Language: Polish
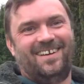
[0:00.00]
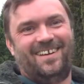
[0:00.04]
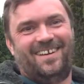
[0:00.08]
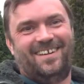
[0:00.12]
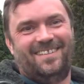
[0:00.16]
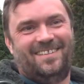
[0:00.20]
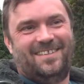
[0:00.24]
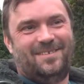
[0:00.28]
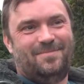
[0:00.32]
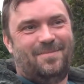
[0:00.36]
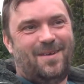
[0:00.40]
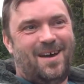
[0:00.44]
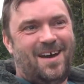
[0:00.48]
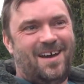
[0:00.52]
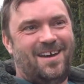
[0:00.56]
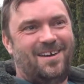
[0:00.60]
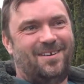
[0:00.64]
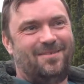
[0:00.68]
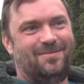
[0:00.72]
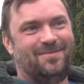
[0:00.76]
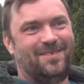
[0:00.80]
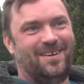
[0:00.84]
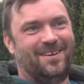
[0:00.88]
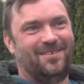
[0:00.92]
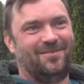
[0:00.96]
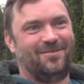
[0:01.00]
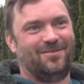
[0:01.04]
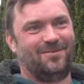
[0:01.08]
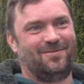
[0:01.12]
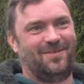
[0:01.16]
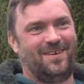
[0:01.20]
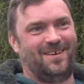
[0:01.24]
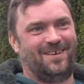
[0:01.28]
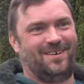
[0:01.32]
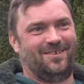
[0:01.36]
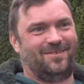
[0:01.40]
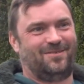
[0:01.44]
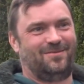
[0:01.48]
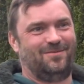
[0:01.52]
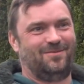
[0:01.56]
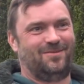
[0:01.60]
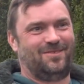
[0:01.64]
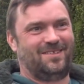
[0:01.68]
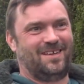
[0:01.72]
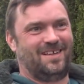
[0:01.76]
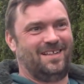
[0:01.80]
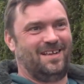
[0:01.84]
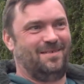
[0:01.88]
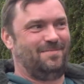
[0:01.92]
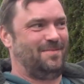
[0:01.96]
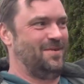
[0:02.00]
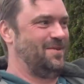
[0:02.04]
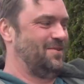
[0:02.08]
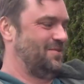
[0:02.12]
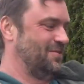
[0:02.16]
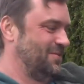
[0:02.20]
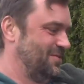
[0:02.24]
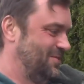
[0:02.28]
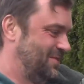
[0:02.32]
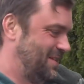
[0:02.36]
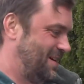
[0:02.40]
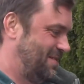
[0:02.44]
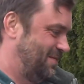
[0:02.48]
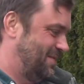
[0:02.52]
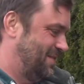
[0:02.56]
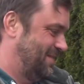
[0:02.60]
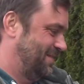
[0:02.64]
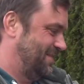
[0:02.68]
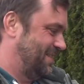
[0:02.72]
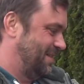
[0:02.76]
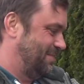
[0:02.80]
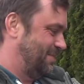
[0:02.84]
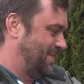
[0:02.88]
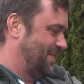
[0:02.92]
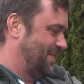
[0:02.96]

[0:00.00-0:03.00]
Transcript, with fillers: Ale ty mają mnie już, wiesz, cena 59 za